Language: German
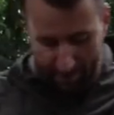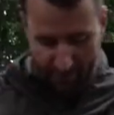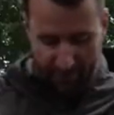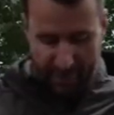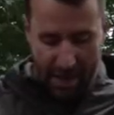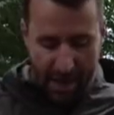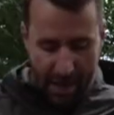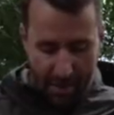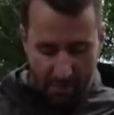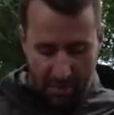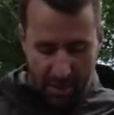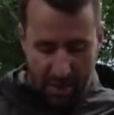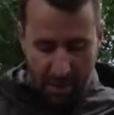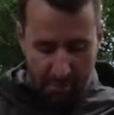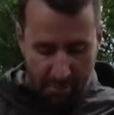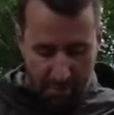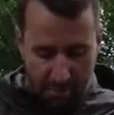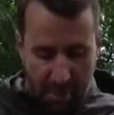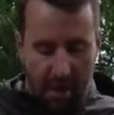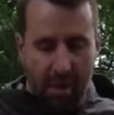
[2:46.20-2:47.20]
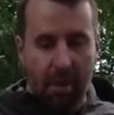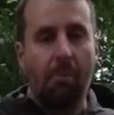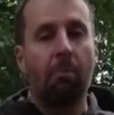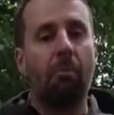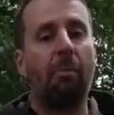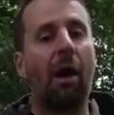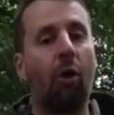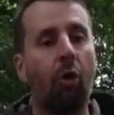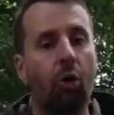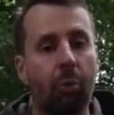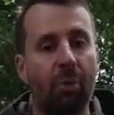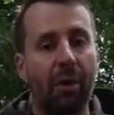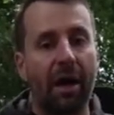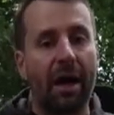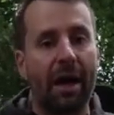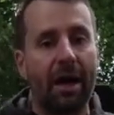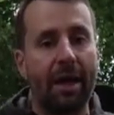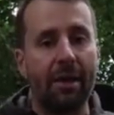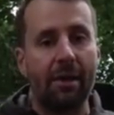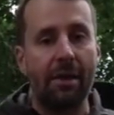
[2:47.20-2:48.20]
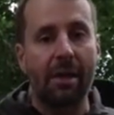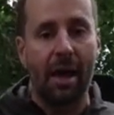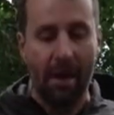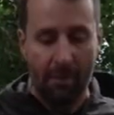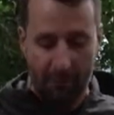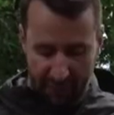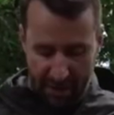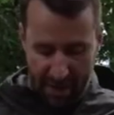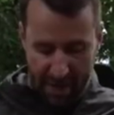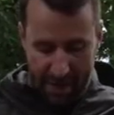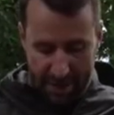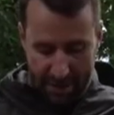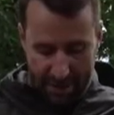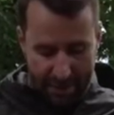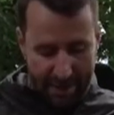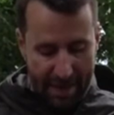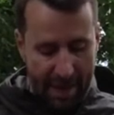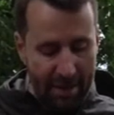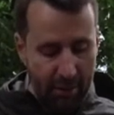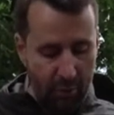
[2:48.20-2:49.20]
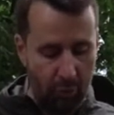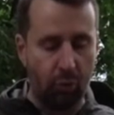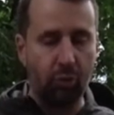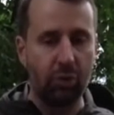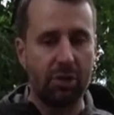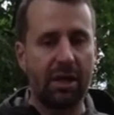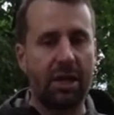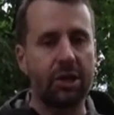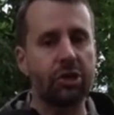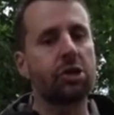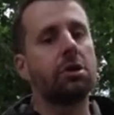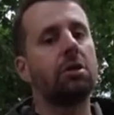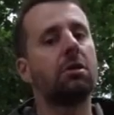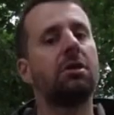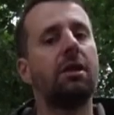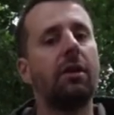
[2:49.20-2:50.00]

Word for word: Wir haben im Bauchbereich haben wir eine Känguru-Tasche,